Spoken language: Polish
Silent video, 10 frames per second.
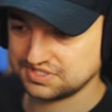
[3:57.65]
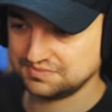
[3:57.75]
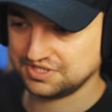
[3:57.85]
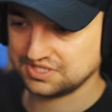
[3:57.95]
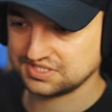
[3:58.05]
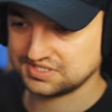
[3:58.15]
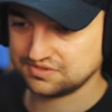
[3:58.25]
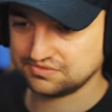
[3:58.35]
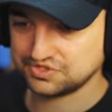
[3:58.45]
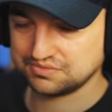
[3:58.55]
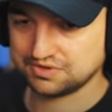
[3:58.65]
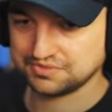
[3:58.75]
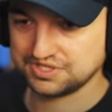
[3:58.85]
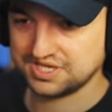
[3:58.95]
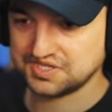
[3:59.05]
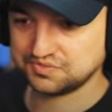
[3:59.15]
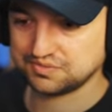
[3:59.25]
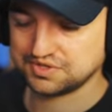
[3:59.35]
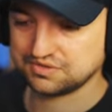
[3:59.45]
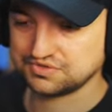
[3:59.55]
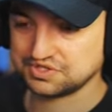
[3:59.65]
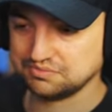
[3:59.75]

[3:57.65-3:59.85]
zmienne są, czyli mamy deszcz, mamy jakąś tam